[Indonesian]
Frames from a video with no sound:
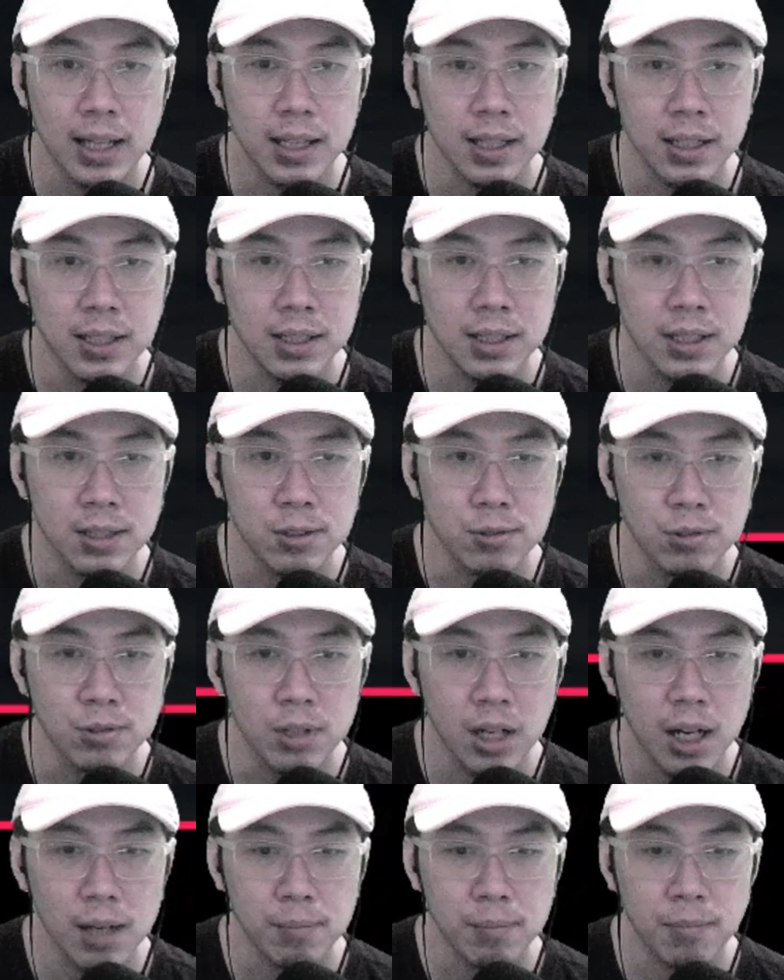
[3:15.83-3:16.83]
ininya
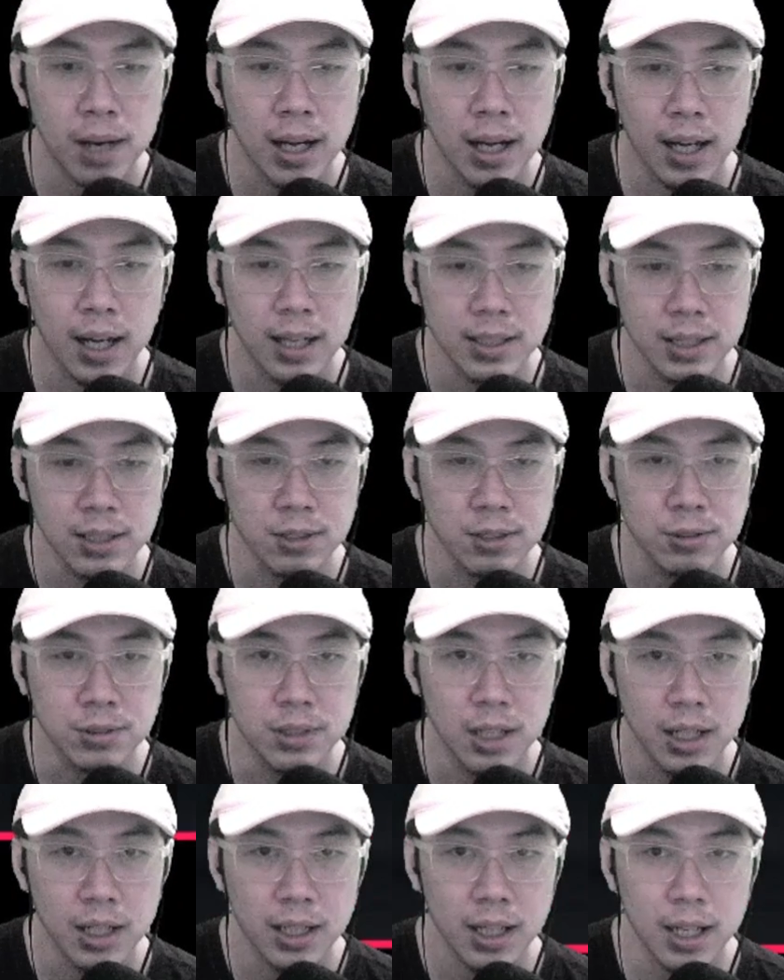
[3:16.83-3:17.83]
juga mangganya
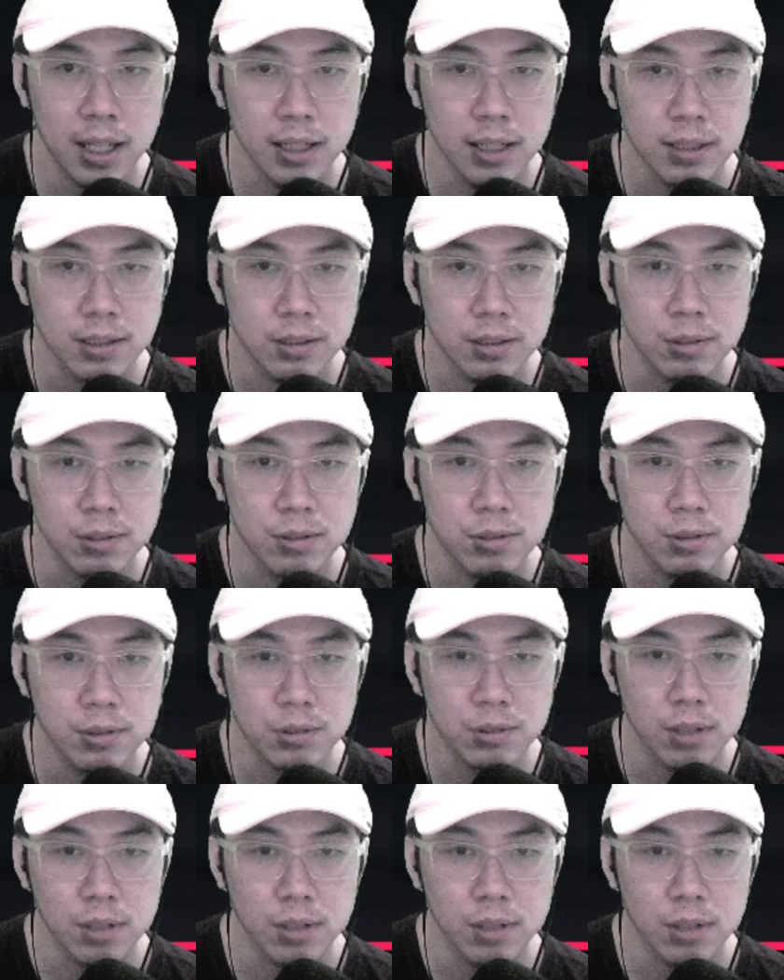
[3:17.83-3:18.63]
juga ya terus